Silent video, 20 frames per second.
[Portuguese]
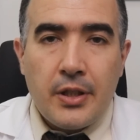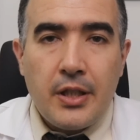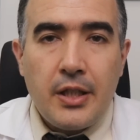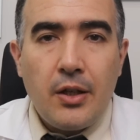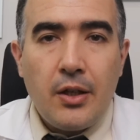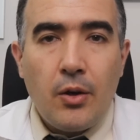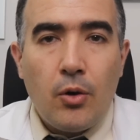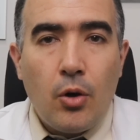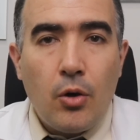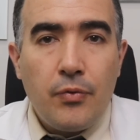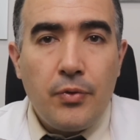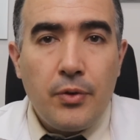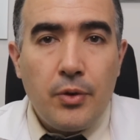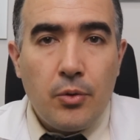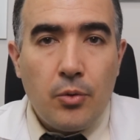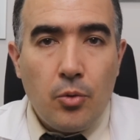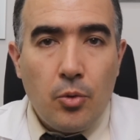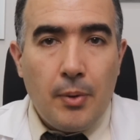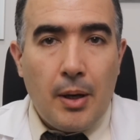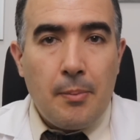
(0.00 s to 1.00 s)
Que houve
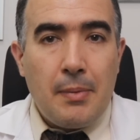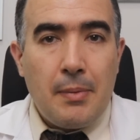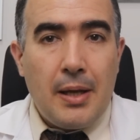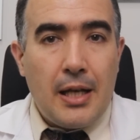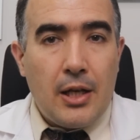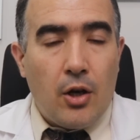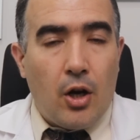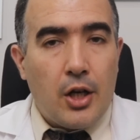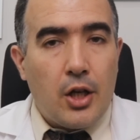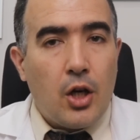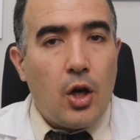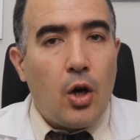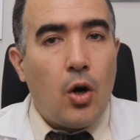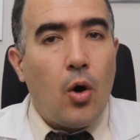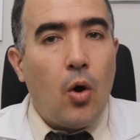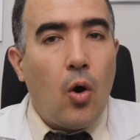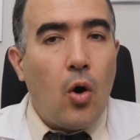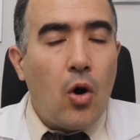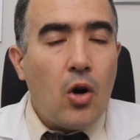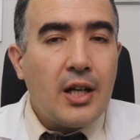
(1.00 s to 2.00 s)
uma melhor
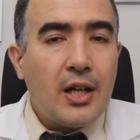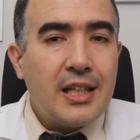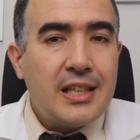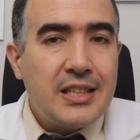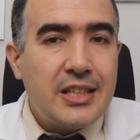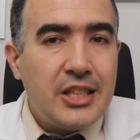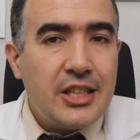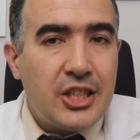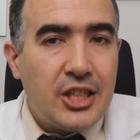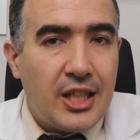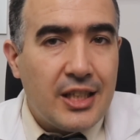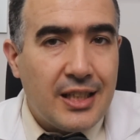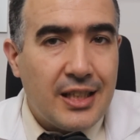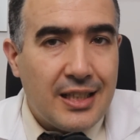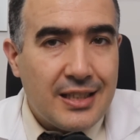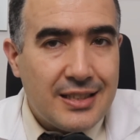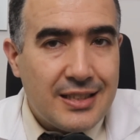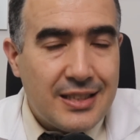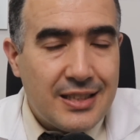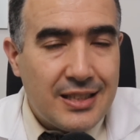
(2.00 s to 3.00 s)

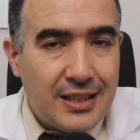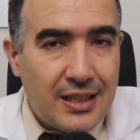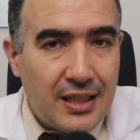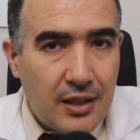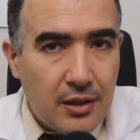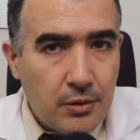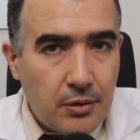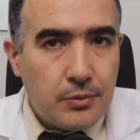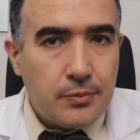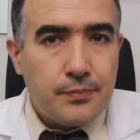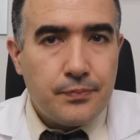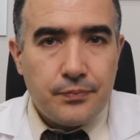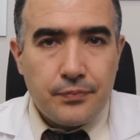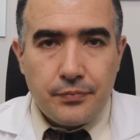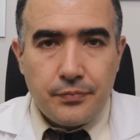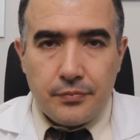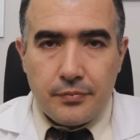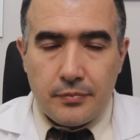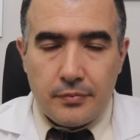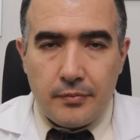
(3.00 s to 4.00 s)
oxigenação
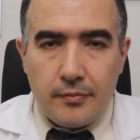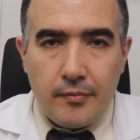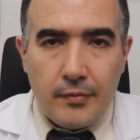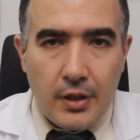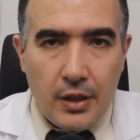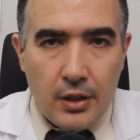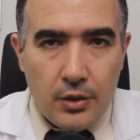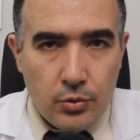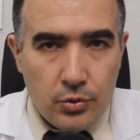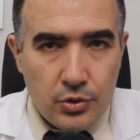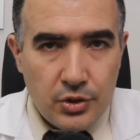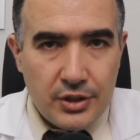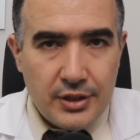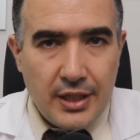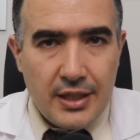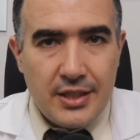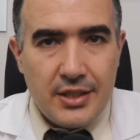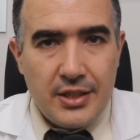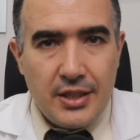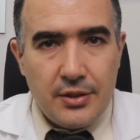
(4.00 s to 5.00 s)
dos
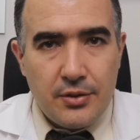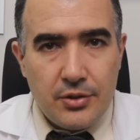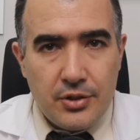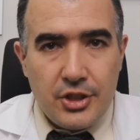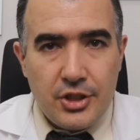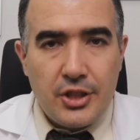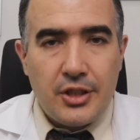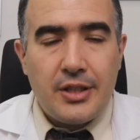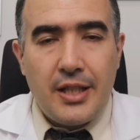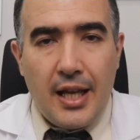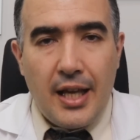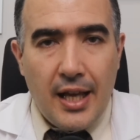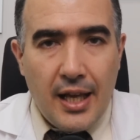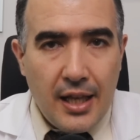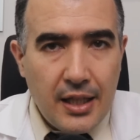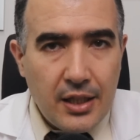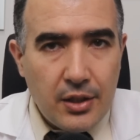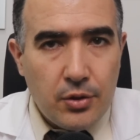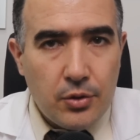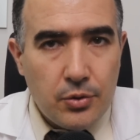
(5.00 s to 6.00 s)
tecidos de
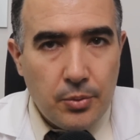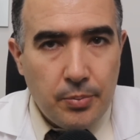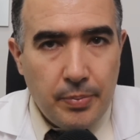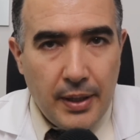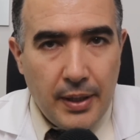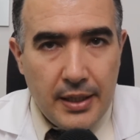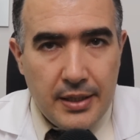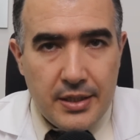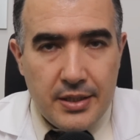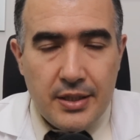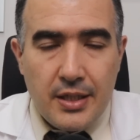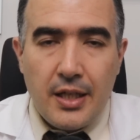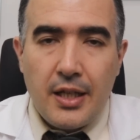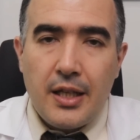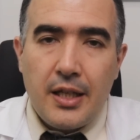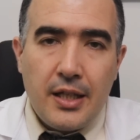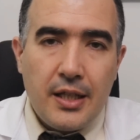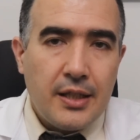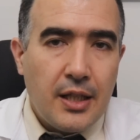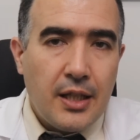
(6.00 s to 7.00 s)
dentro do pênis
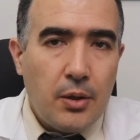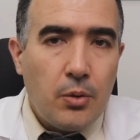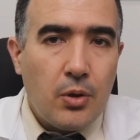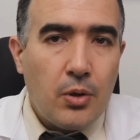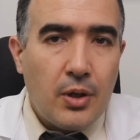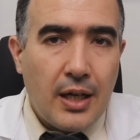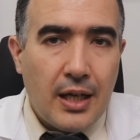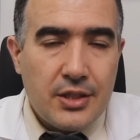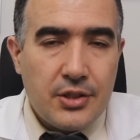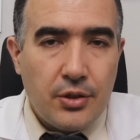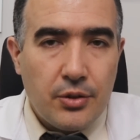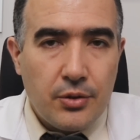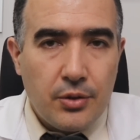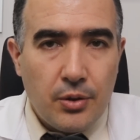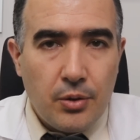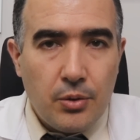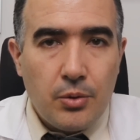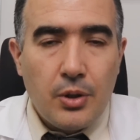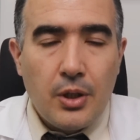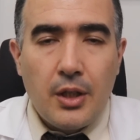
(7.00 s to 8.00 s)
e não
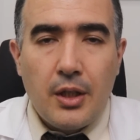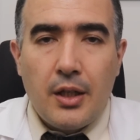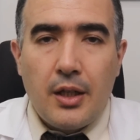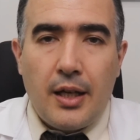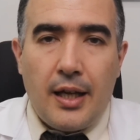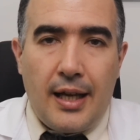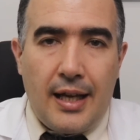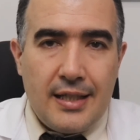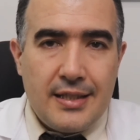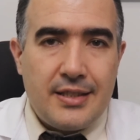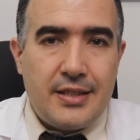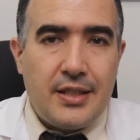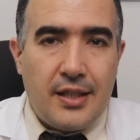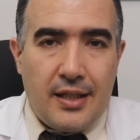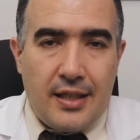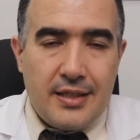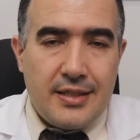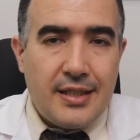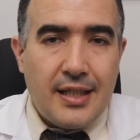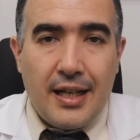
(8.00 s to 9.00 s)
ocasionou esse,
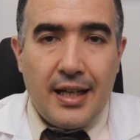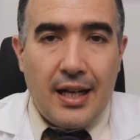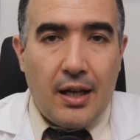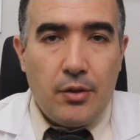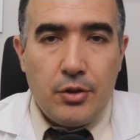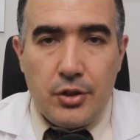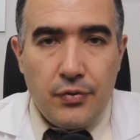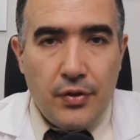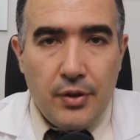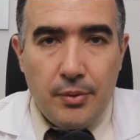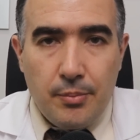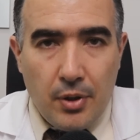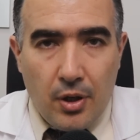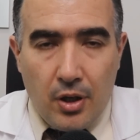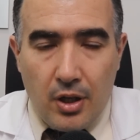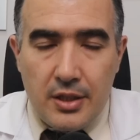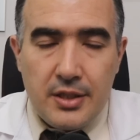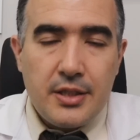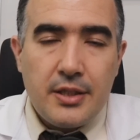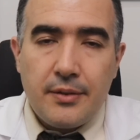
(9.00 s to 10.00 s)
esse grau de
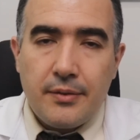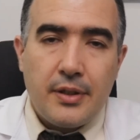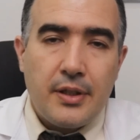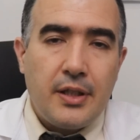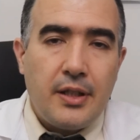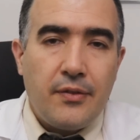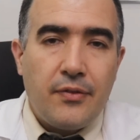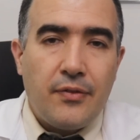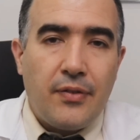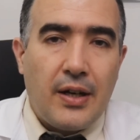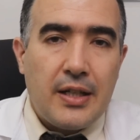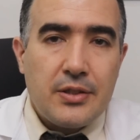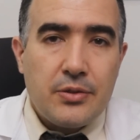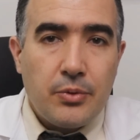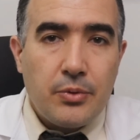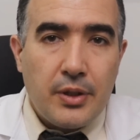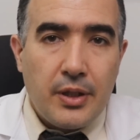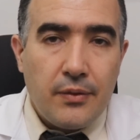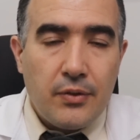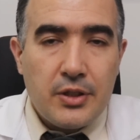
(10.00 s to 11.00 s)
fibrose que faz
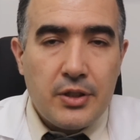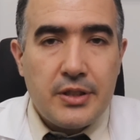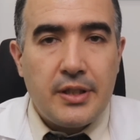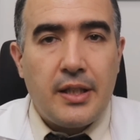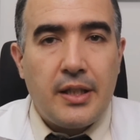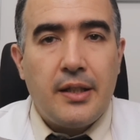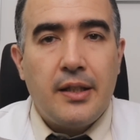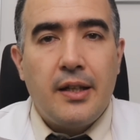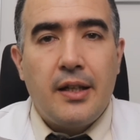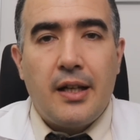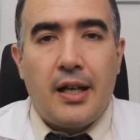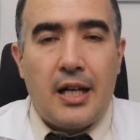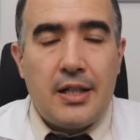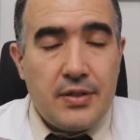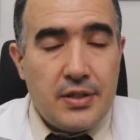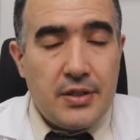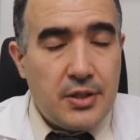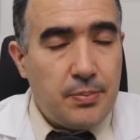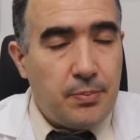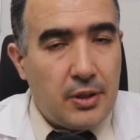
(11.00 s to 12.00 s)
com que você às
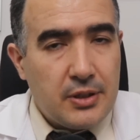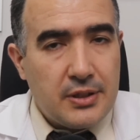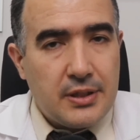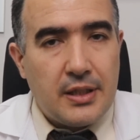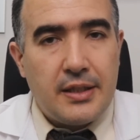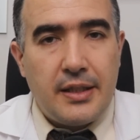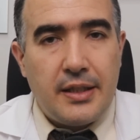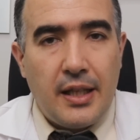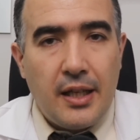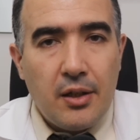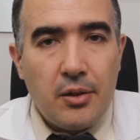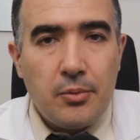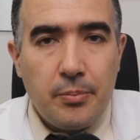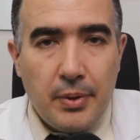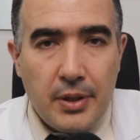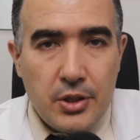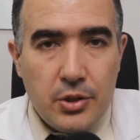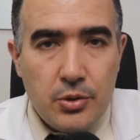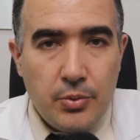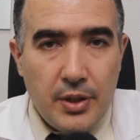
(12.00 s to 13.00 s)
vezes possa ter um
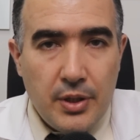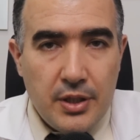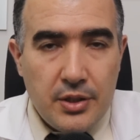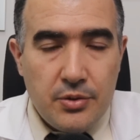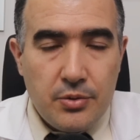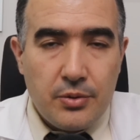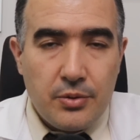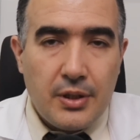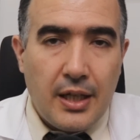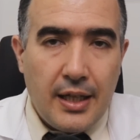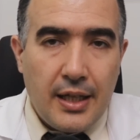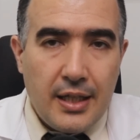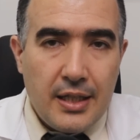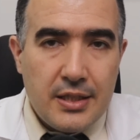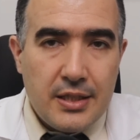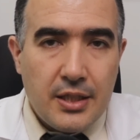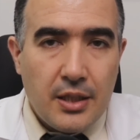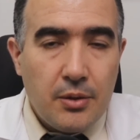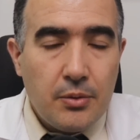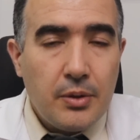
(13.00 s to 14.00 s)
prejuízo da
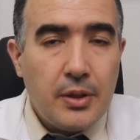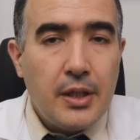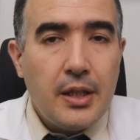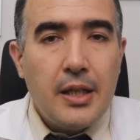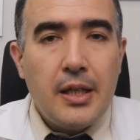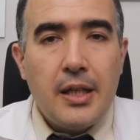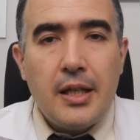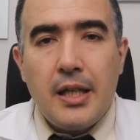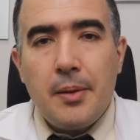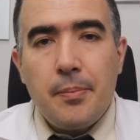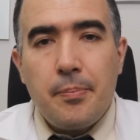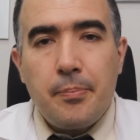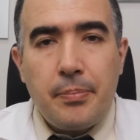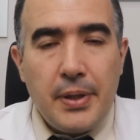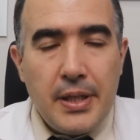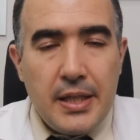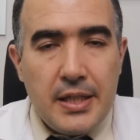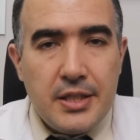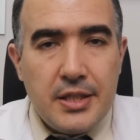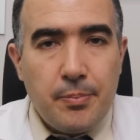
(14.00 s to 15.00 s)
ereção e
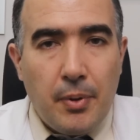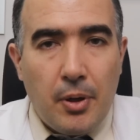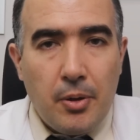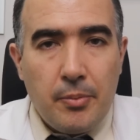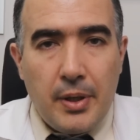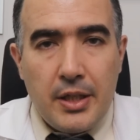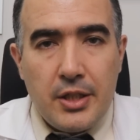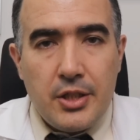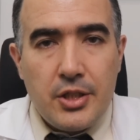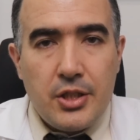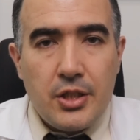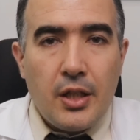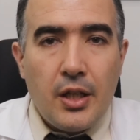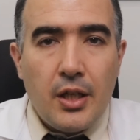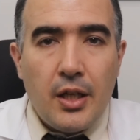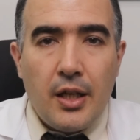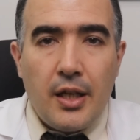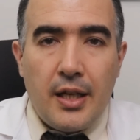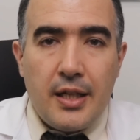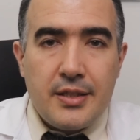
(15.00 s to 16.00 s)
principalmente
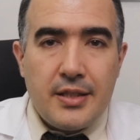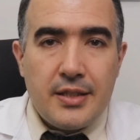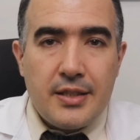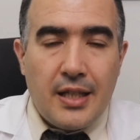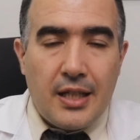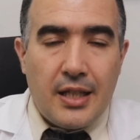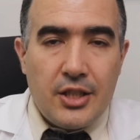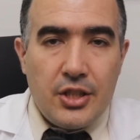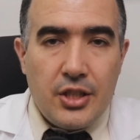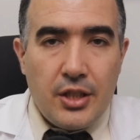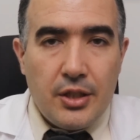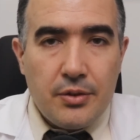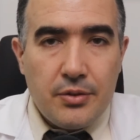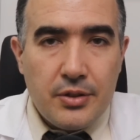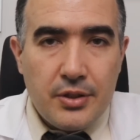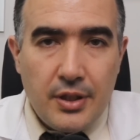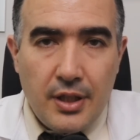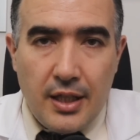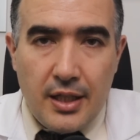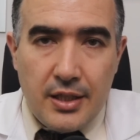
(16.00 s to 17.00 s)
esses
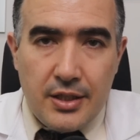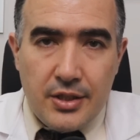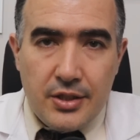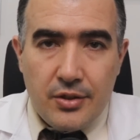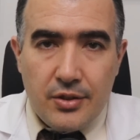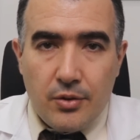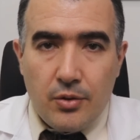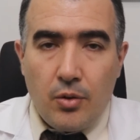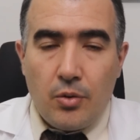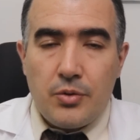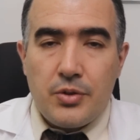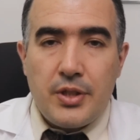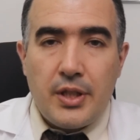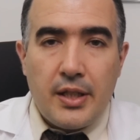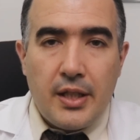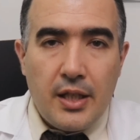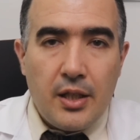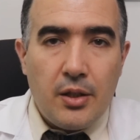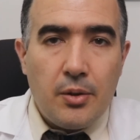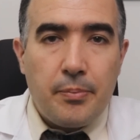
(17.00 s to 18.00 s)
ratinhos eles
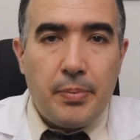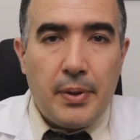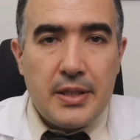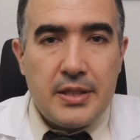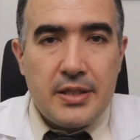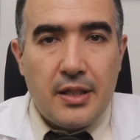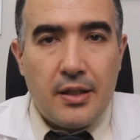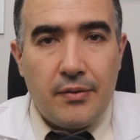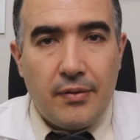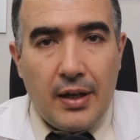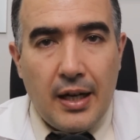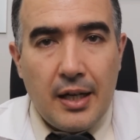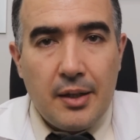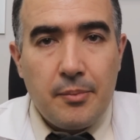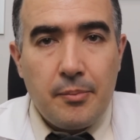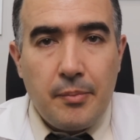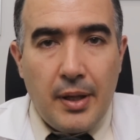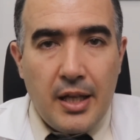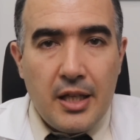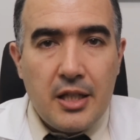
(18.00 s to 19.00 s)
conseguiram
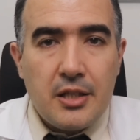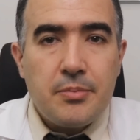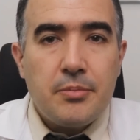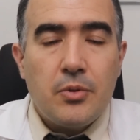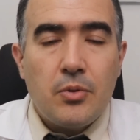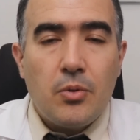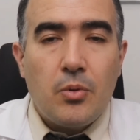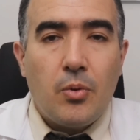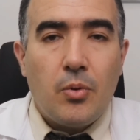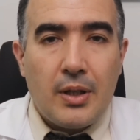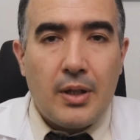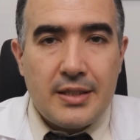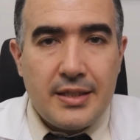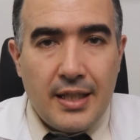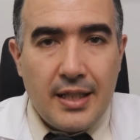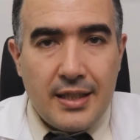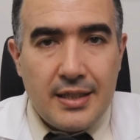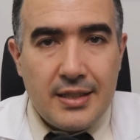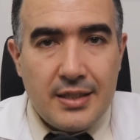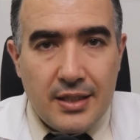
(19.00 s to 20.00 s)
preservar mesmo com a
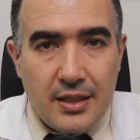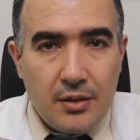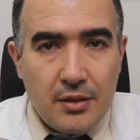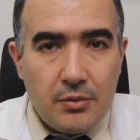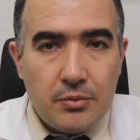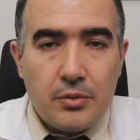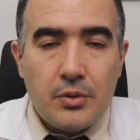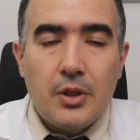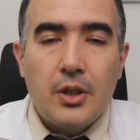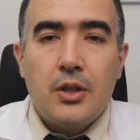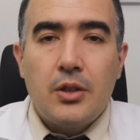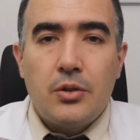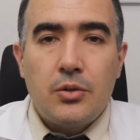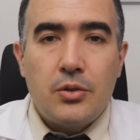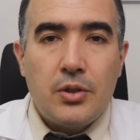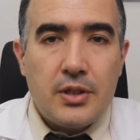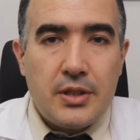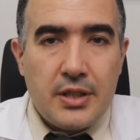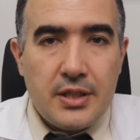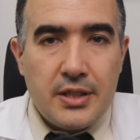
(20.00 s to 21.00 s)
secção
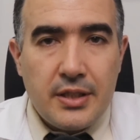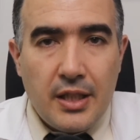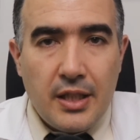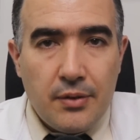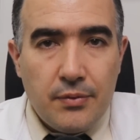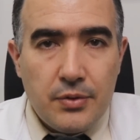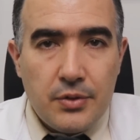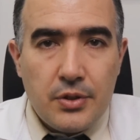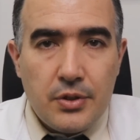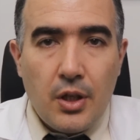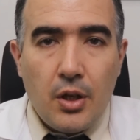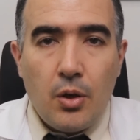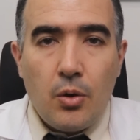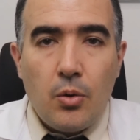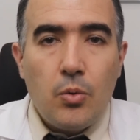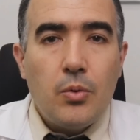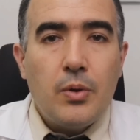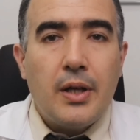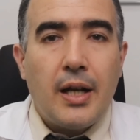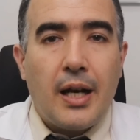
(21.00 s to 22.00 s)
desses nervos
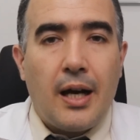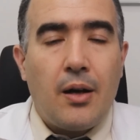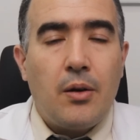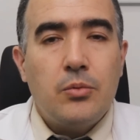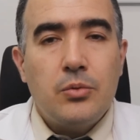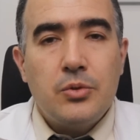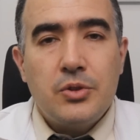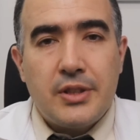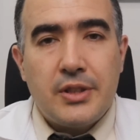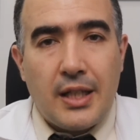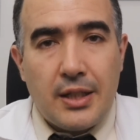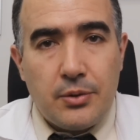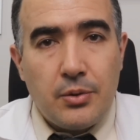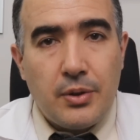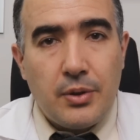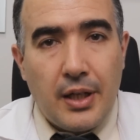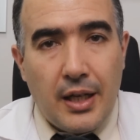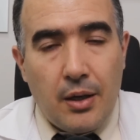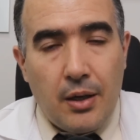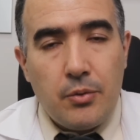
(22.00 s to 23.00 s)
um grau, um certo
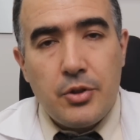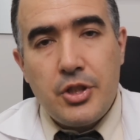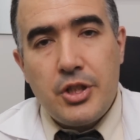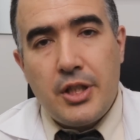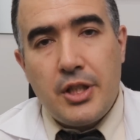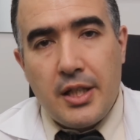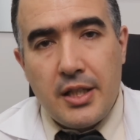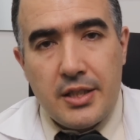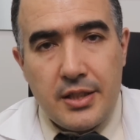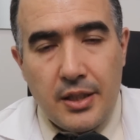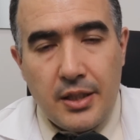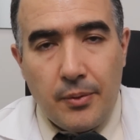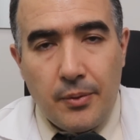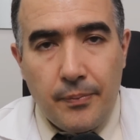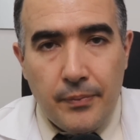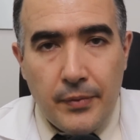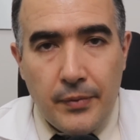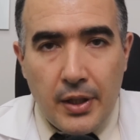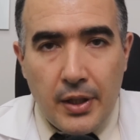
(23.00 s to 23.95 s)
grau de ereção.